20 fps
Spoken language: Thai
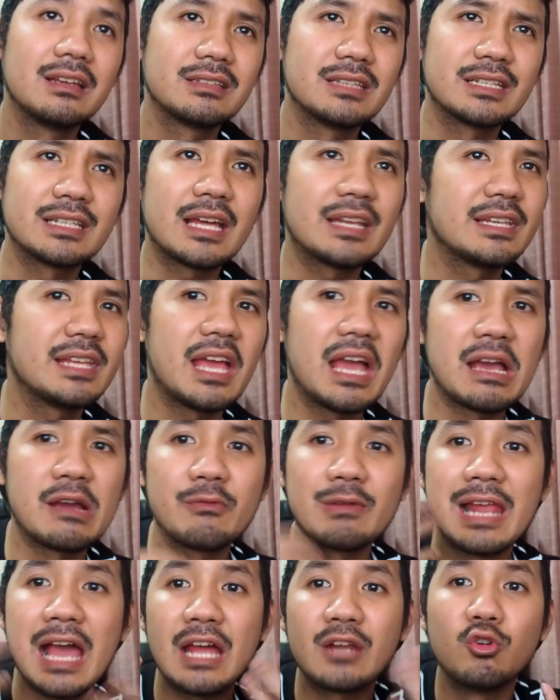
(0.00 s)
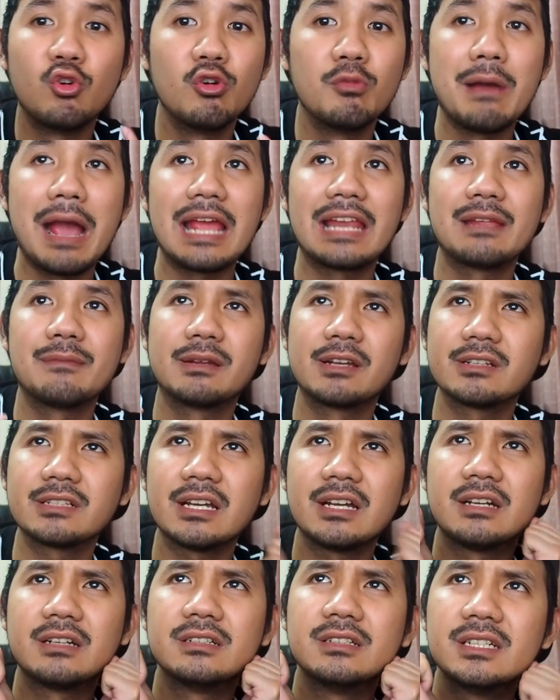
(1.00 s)
ดังนั้นเนี่ย เวลาดูไปเนี่ย มันก็จะ
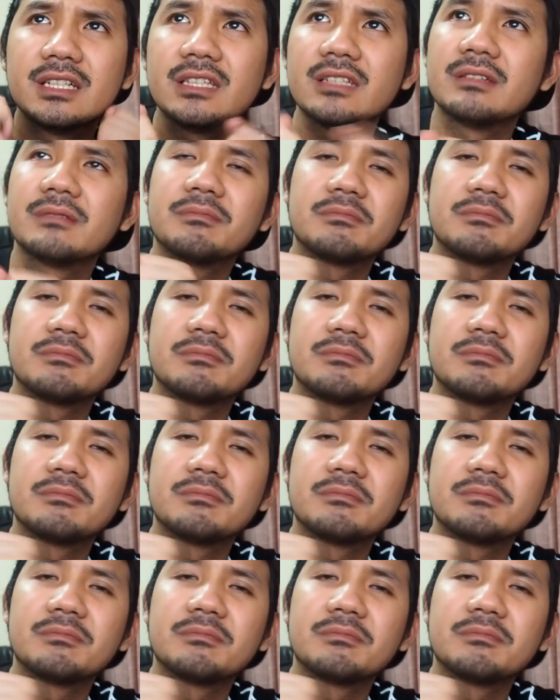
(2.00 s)
เฮ้ย